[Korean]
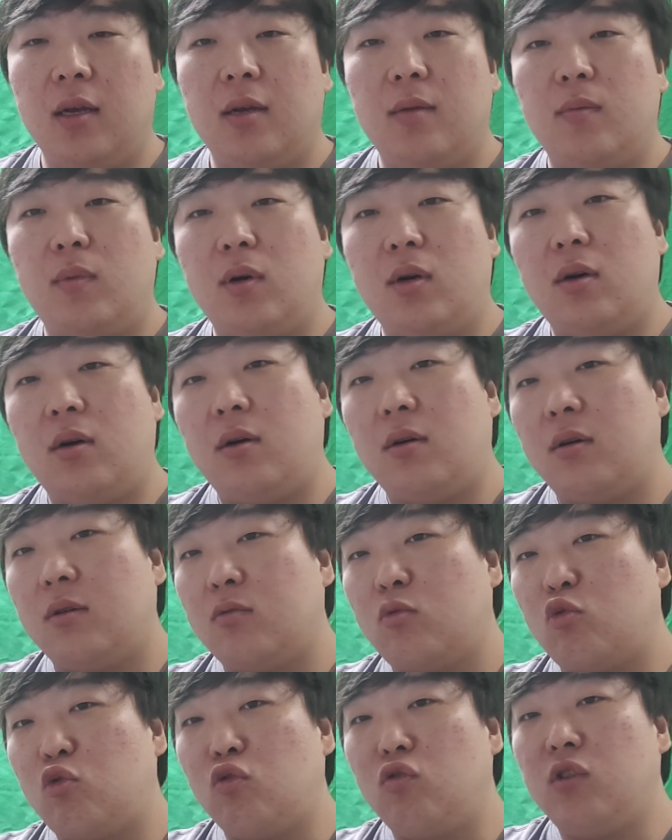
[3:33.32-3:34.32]
뭐
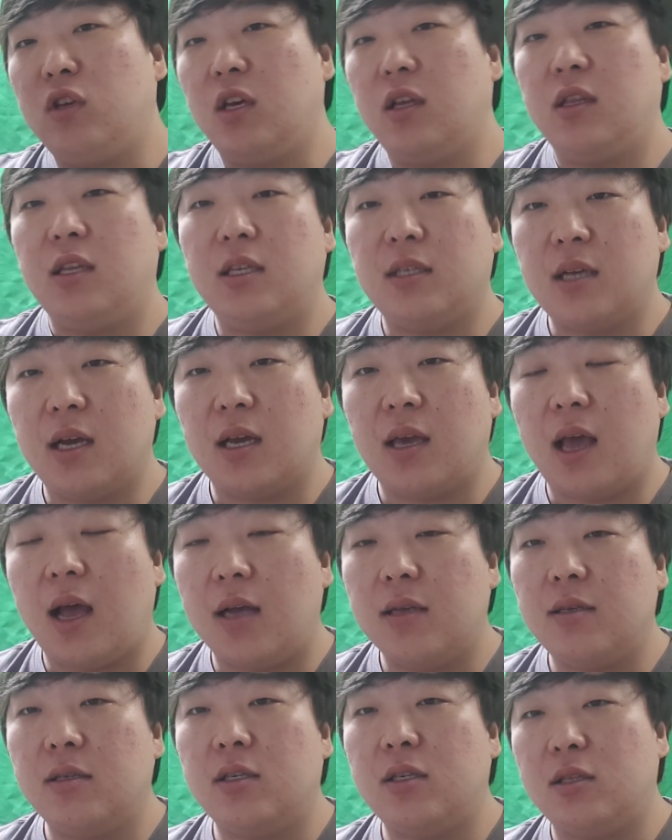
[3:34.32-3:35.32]
중년 이상의
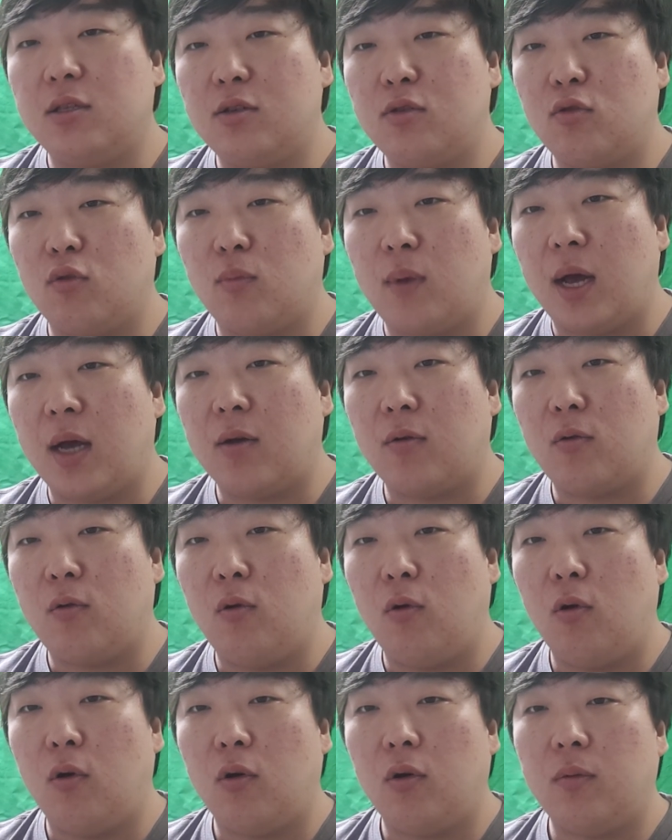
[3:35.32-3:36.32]
아저씨들도
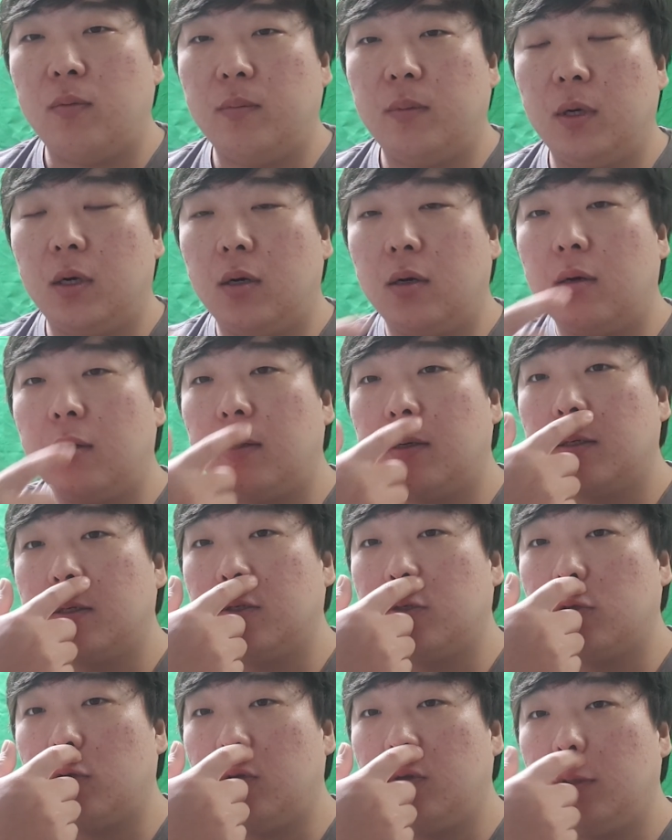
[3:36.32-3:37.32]
많고, 뭐
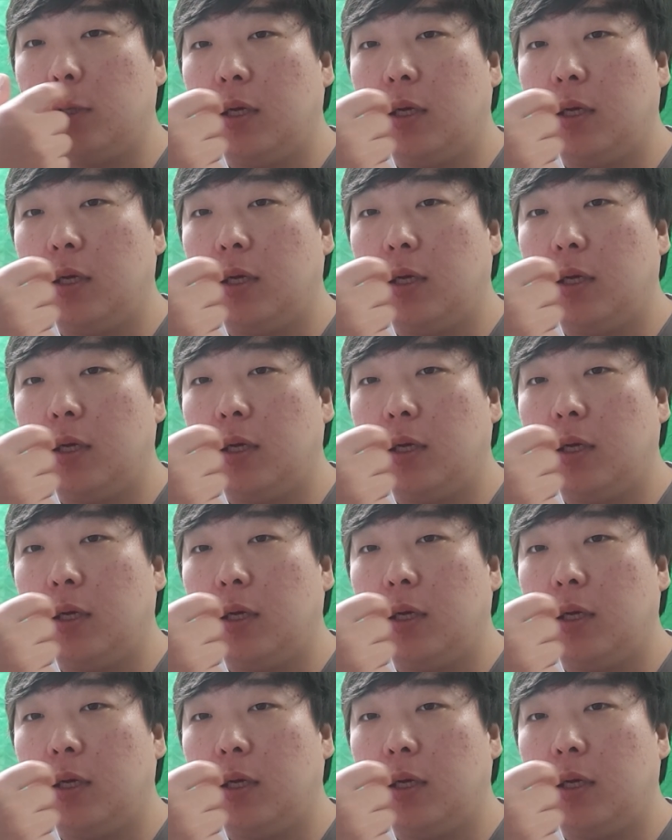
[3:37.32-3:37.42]
그죠?